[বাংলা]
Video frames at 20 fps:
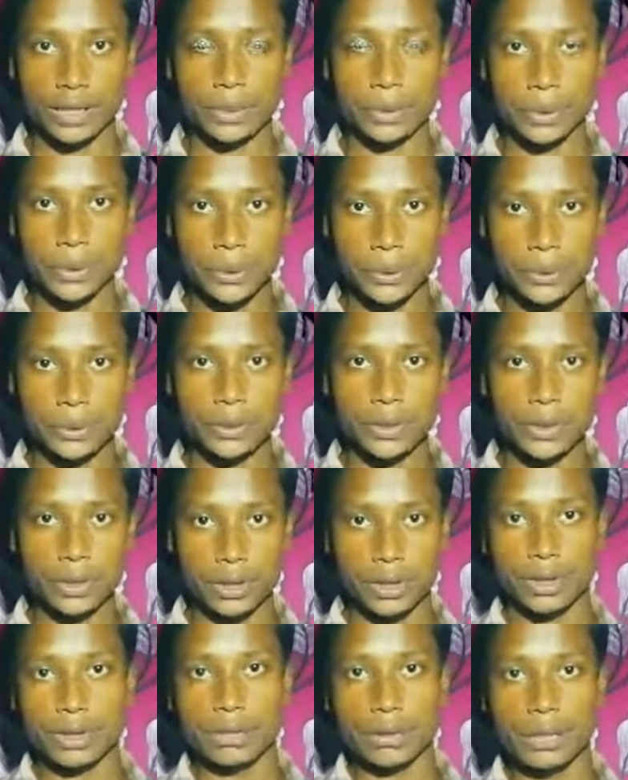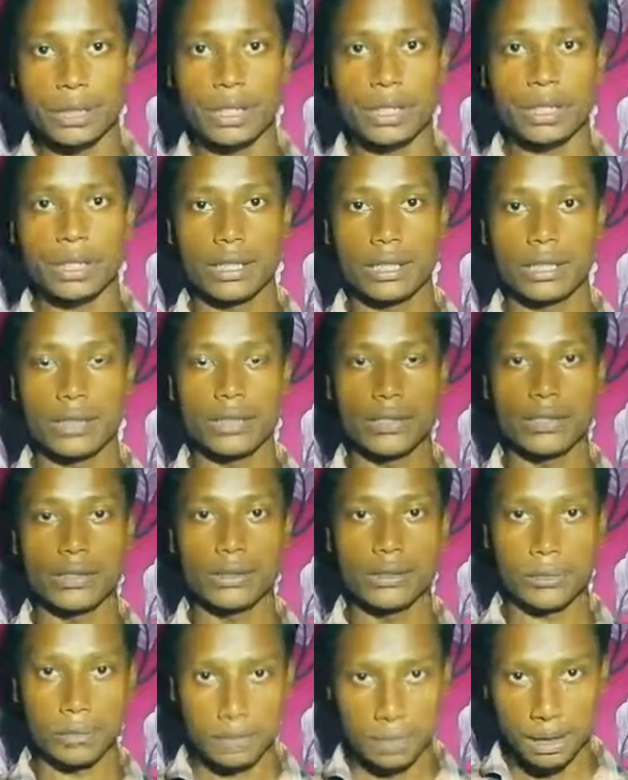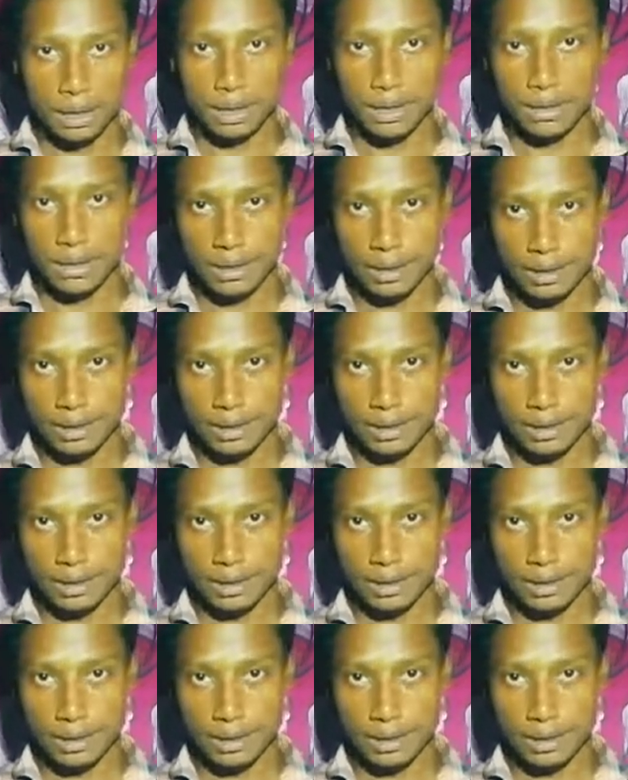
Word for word: নতুন দর্শক হয়ে থাকেন তো প্লিজ